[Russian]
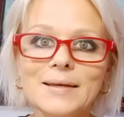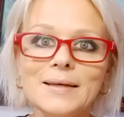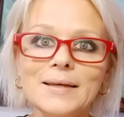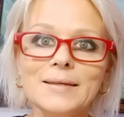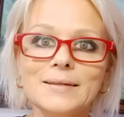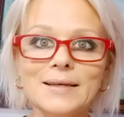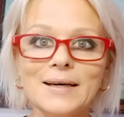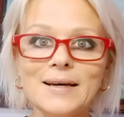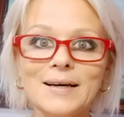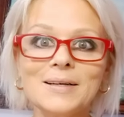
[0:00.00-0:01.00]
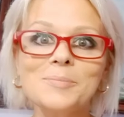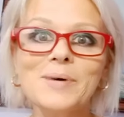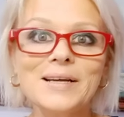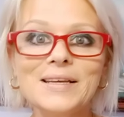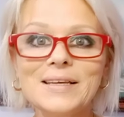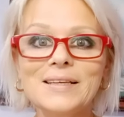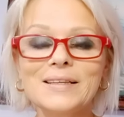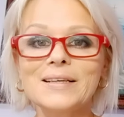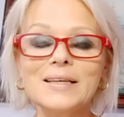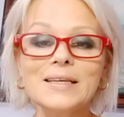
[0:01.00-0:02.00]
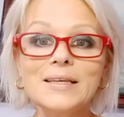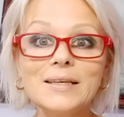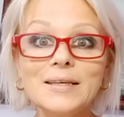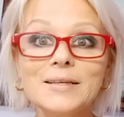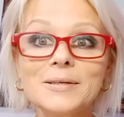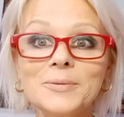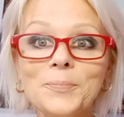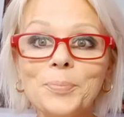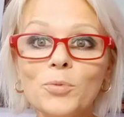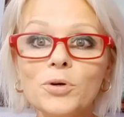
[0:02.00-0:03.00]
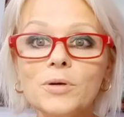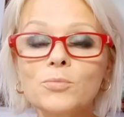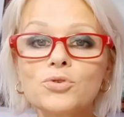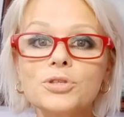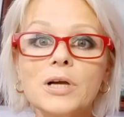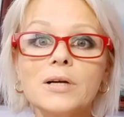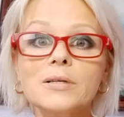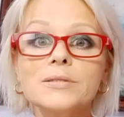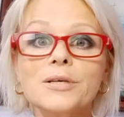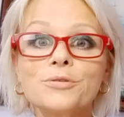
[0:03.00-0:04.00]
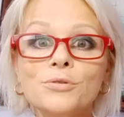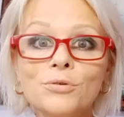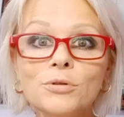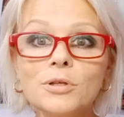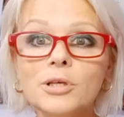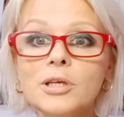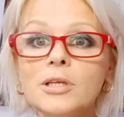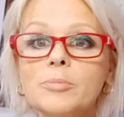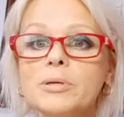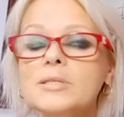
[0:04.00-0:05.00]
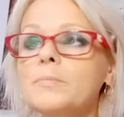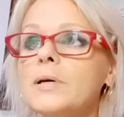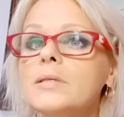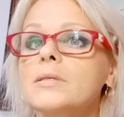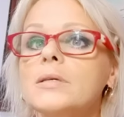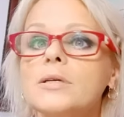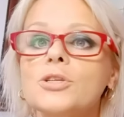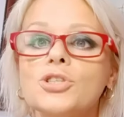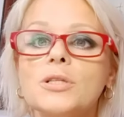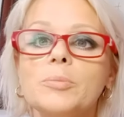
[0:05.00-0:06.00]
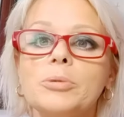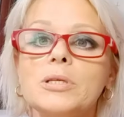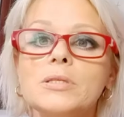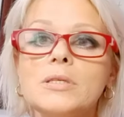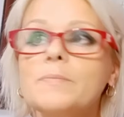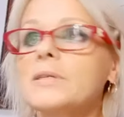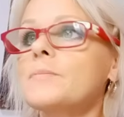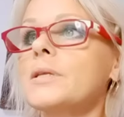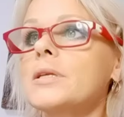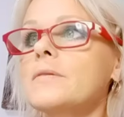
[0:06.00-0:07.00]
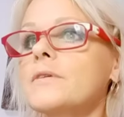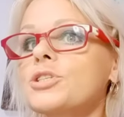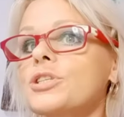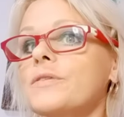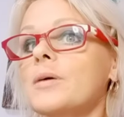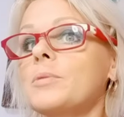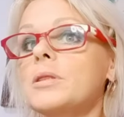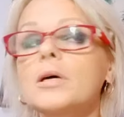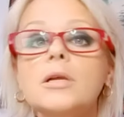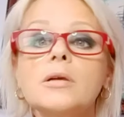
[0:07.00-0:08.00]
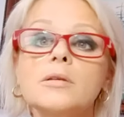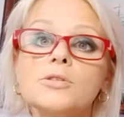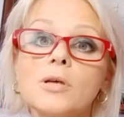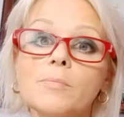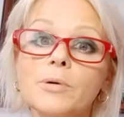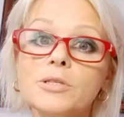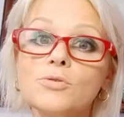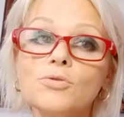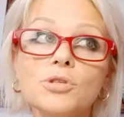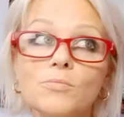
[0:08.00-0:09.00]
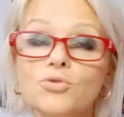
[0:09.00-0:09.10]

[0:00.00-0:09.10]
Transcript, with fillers: Так, мои дорогие, мой муж как заснул и не просыпается, я решила перейти и посмотреть ваши комментарии. Не знаю, проснется, может он